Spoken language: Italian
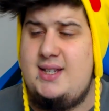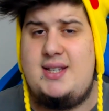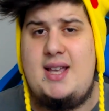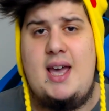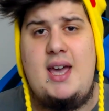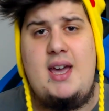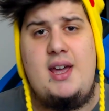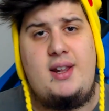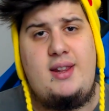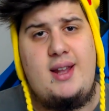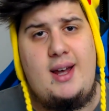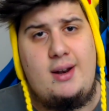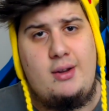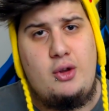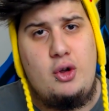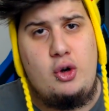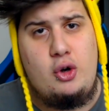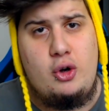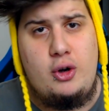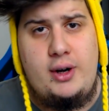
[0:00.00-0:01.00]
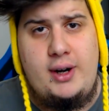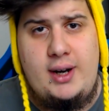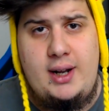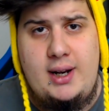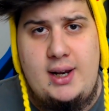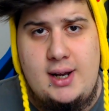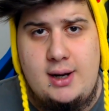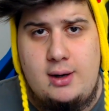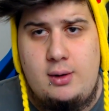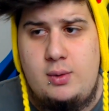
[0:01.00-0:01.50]
sei in ritardo con
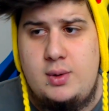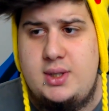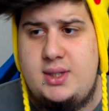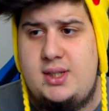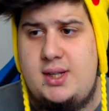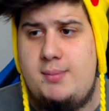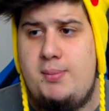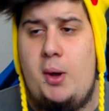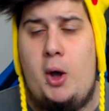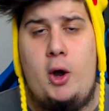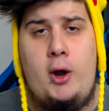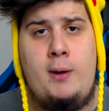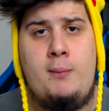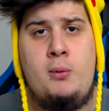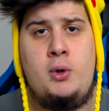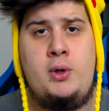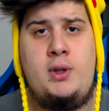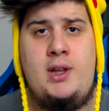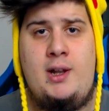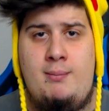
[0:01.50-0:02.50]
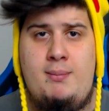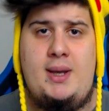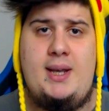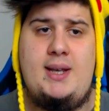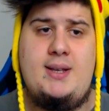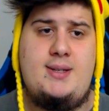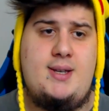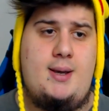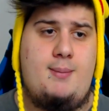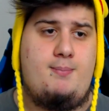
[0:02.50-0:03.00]
gli acquisti Pokémon del
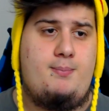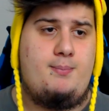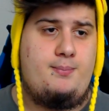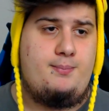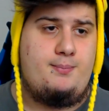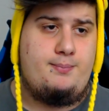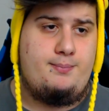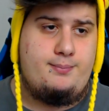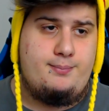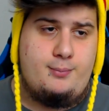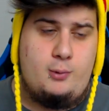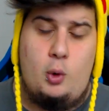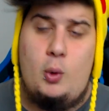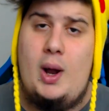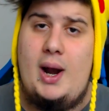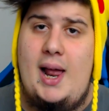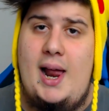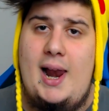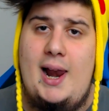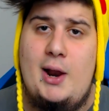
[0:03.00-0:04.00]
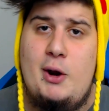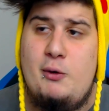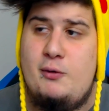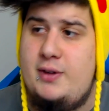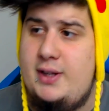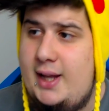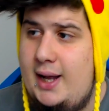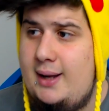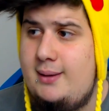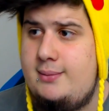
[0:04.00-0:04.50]
mese. Qual è la
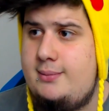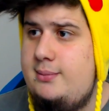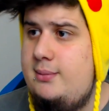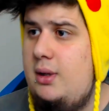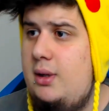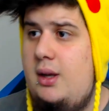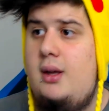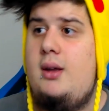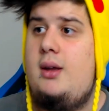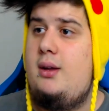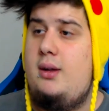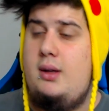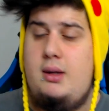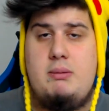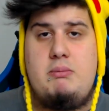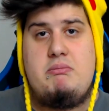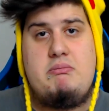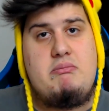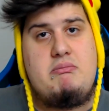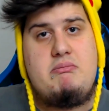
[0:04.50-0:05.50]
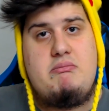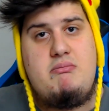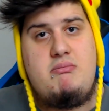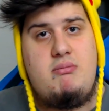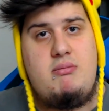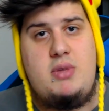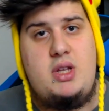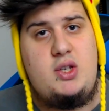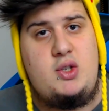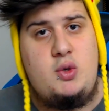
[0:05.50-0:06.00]
novità?
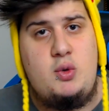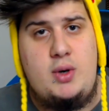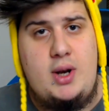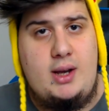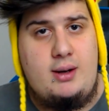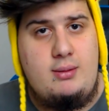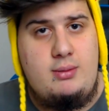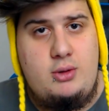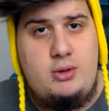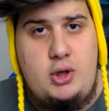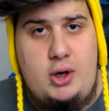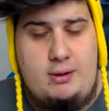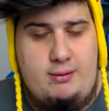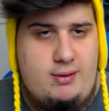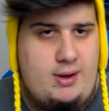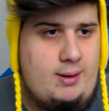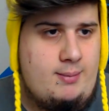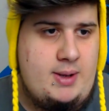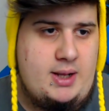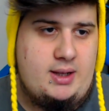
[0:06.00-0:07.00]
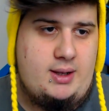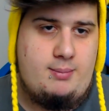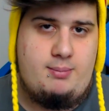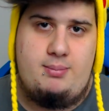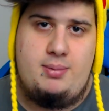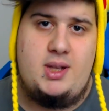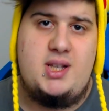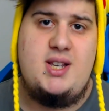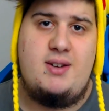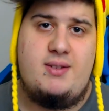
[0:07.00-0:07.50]
Nessuna, cioè veramente,
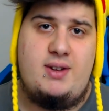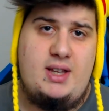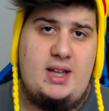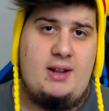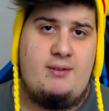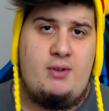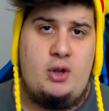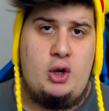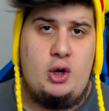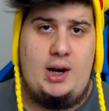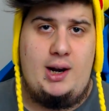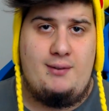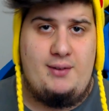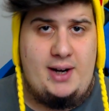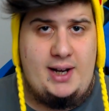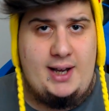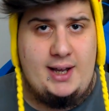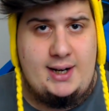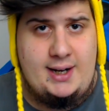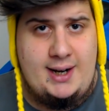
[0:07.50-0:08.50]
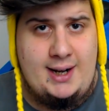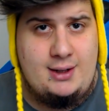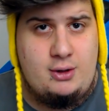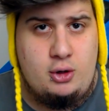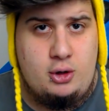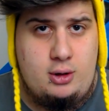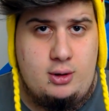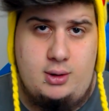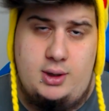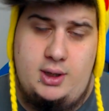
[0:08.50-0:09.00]
pensavate davvero che l'avrei
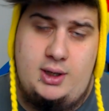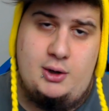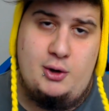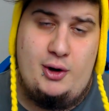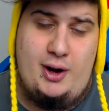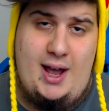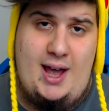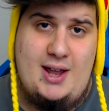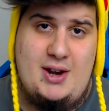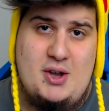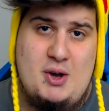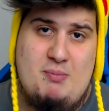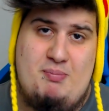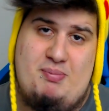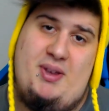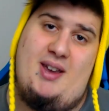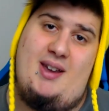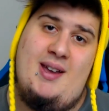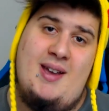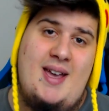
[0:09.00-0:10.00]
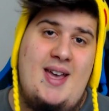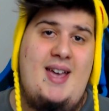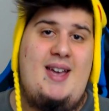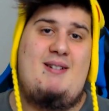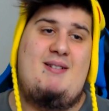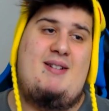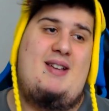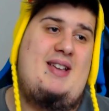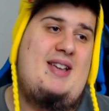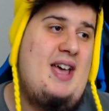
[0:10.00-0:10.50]
caricato in orario?
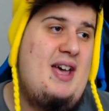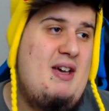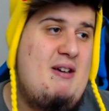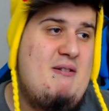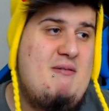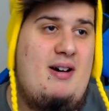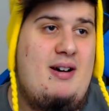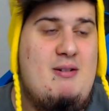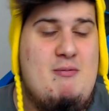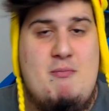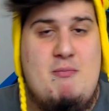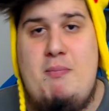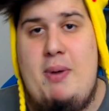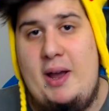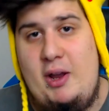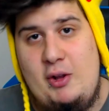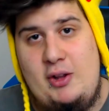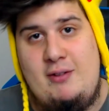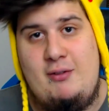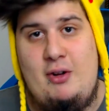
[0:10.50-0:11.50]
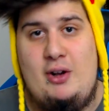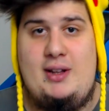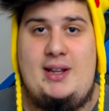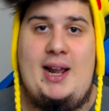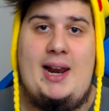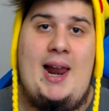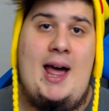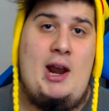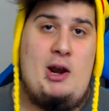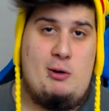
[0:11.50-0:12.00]
Un paio di volte
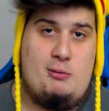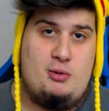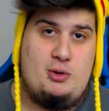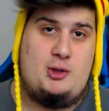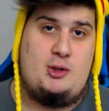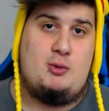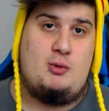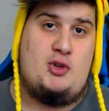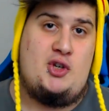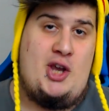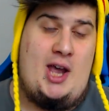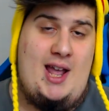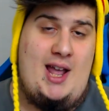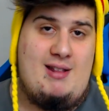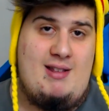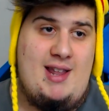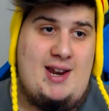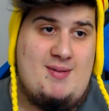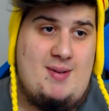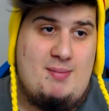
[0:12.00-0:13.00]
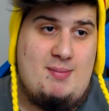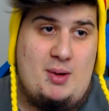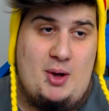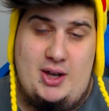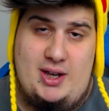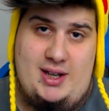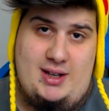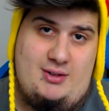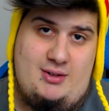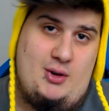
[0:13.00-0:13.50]
all'anno può succedere, ma
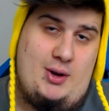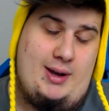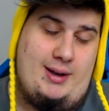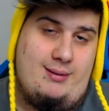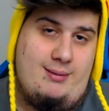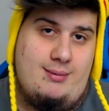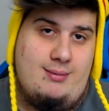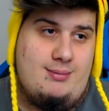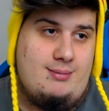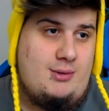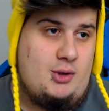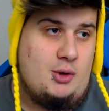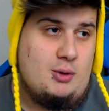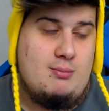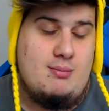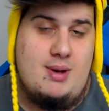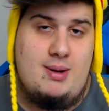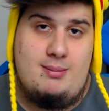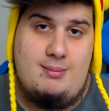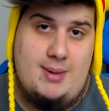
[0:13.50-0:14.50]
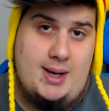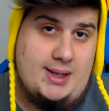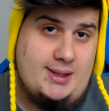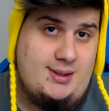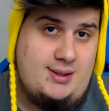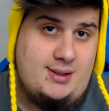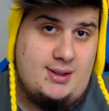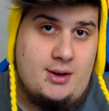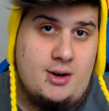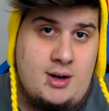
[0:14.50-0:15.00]
poi, cioè, insomma,
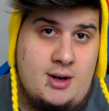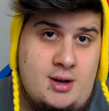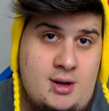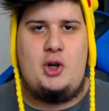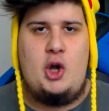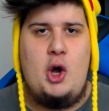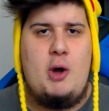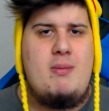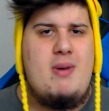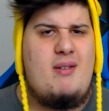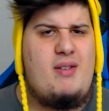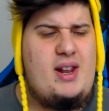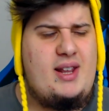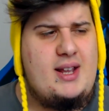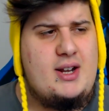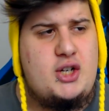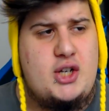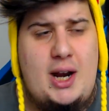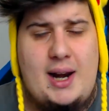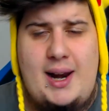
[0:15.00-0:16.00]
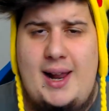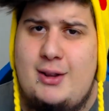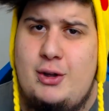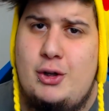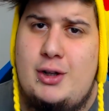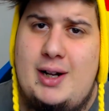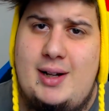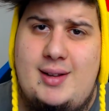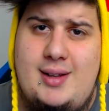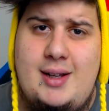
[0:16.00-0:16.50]
basta, no? Come avrete già letto
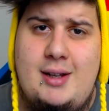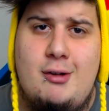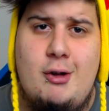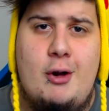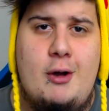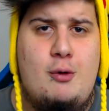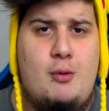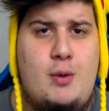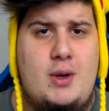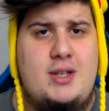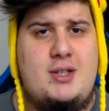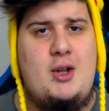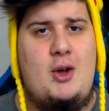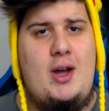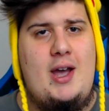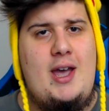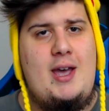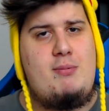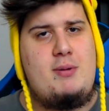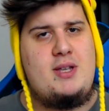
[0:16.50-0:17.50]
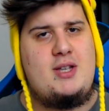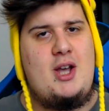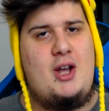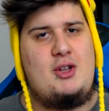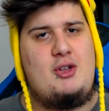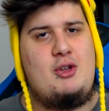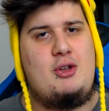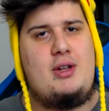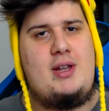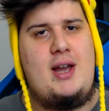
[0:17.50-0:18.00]
dal titolo, in questo
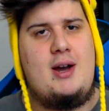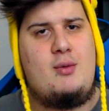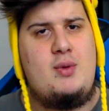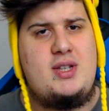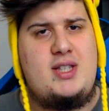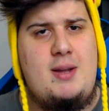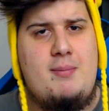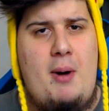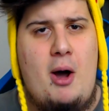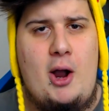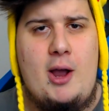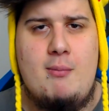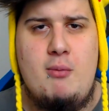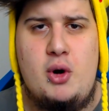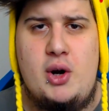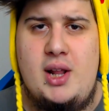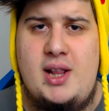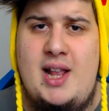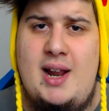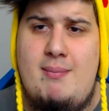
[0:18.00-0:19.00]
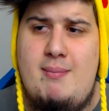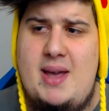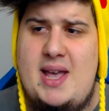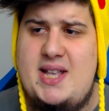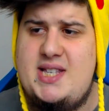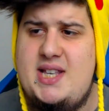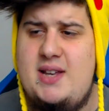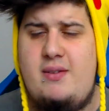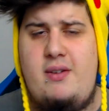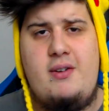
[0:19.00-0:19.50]
episodio degli acquisti Pokémon del
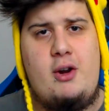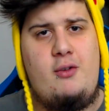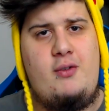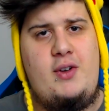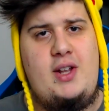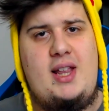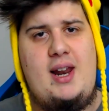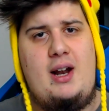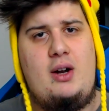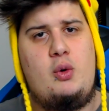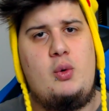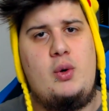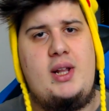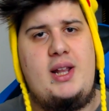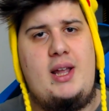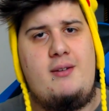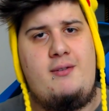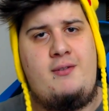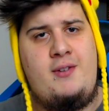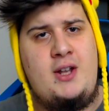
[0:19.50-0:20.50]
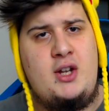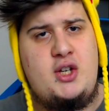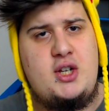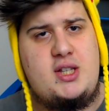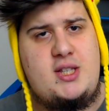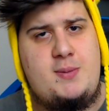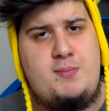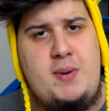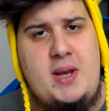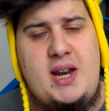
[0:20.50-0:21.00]
mese vi farò vedere alcuni dei fidget
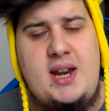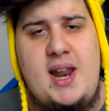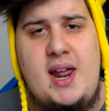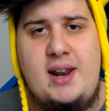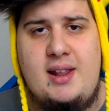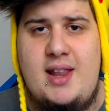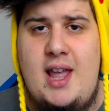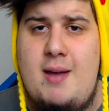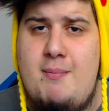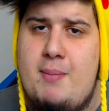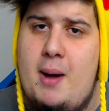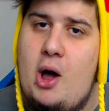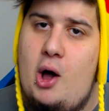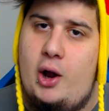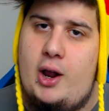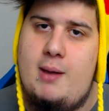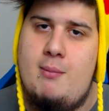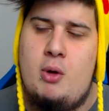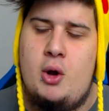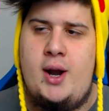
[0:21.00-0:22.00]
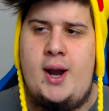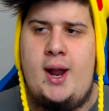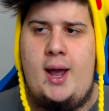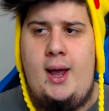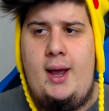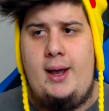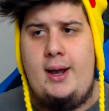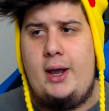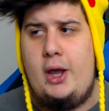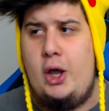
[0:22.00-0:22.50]
spinner dei Pokémon
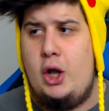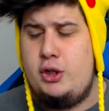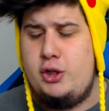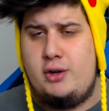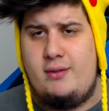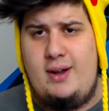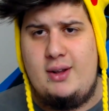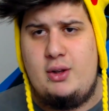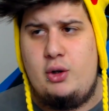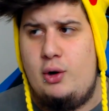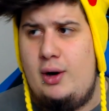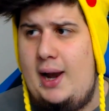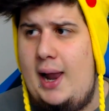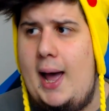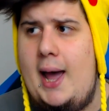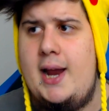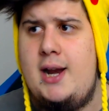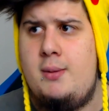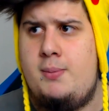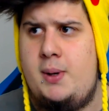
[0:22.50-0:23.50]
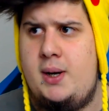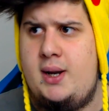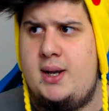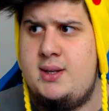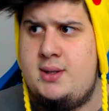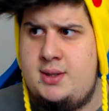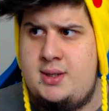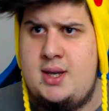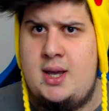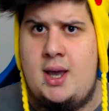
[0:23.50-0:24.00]
che ho trovato online perché
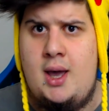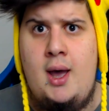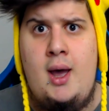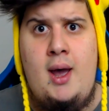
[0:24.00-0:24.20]
sì,